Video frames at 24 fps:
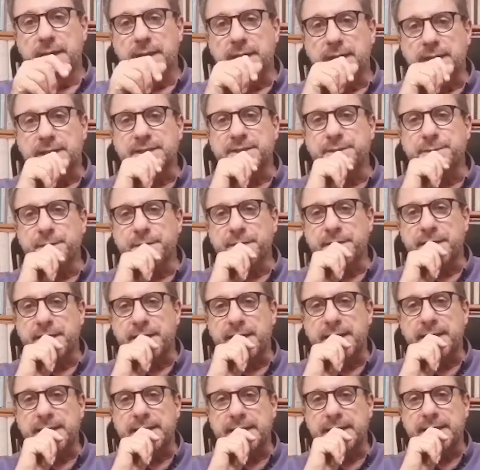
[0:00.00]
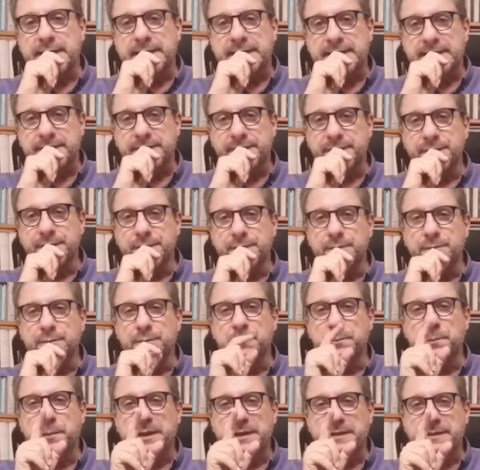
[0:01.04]
El Archivo General de la Nación
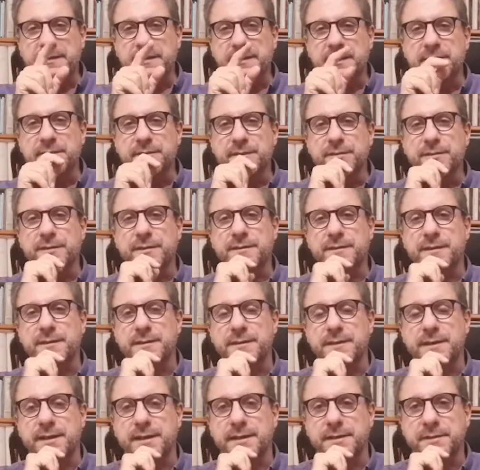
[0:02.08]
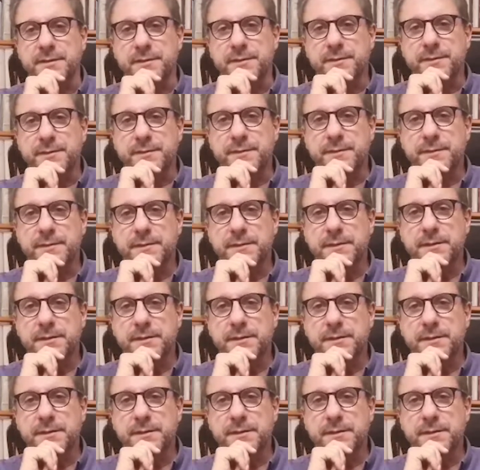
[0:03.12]
cumple 160 años.